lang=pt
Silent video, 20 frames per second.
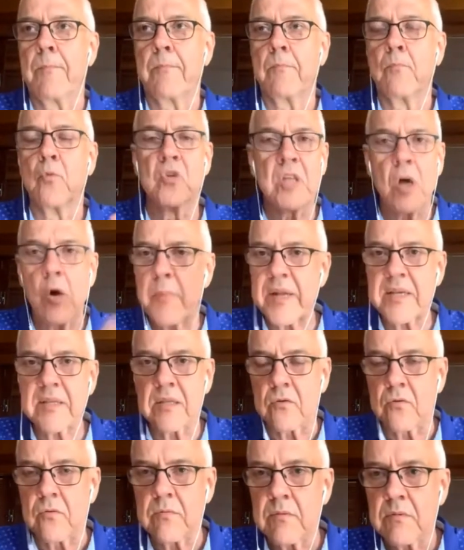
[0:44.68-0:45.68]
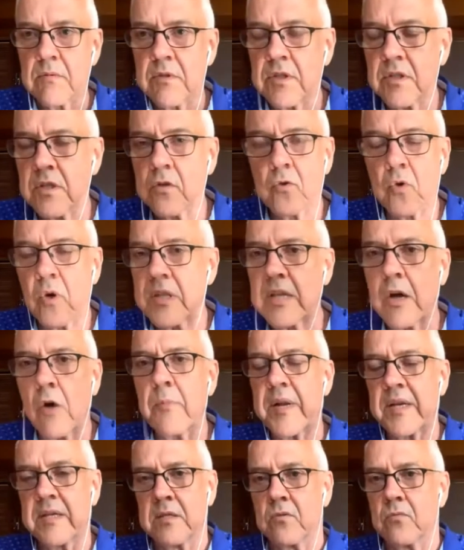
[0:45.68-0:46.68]
mudar o Brasil, desentortar o
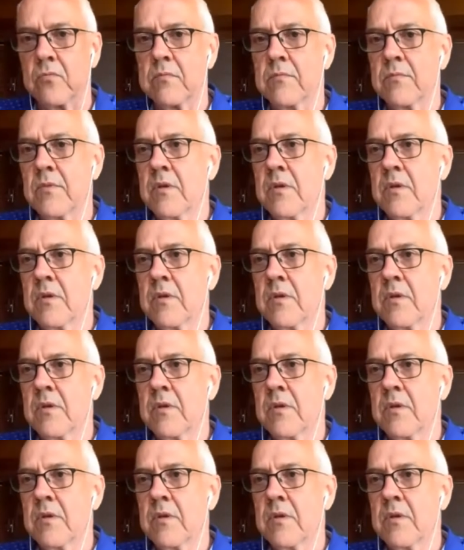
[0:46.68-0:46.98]
Brasil.